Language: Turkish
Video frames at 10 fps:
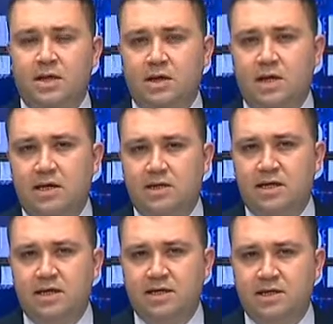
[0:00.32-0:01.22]
Değerli izleyenler
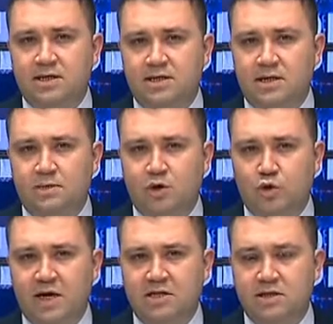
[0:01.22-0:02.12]
Eskişehir Baro
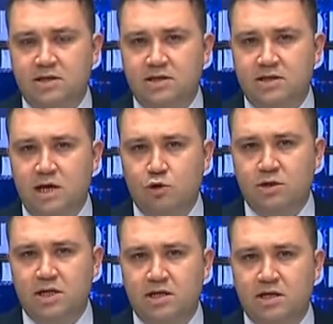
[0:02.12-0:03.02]
Başkanı Rıza Öztekin
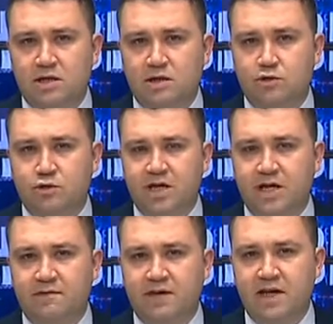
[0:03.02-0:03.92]
Atatürk'e
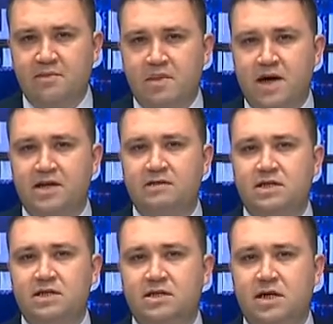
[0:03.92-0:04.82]
ve manevi
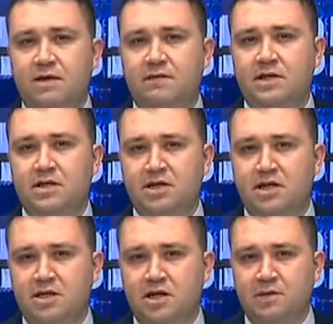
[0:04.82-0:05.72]
kızı Afet İnan'a
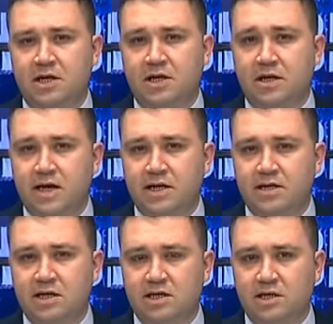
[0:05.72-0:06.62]
yapılan hakaretle
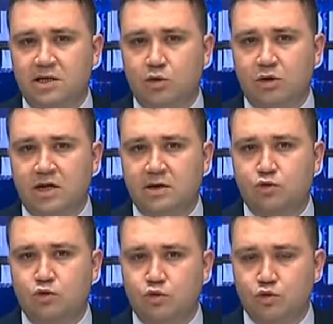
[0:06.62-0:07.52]
ilgili olarak suç
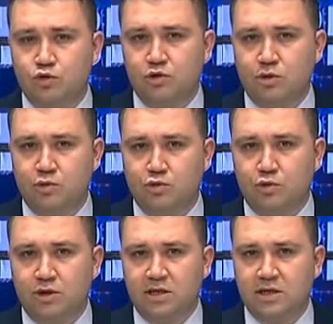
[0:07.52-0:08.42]
duyurusunda
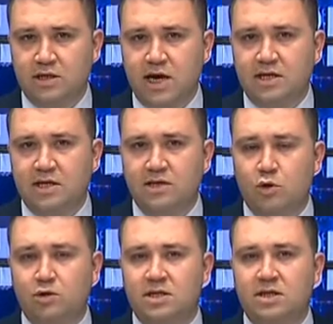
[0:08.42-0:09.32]
bulunduklarını kaydetti.
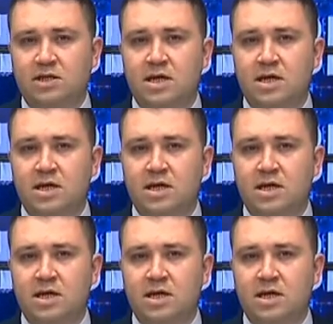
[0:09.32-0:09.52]
Öztekin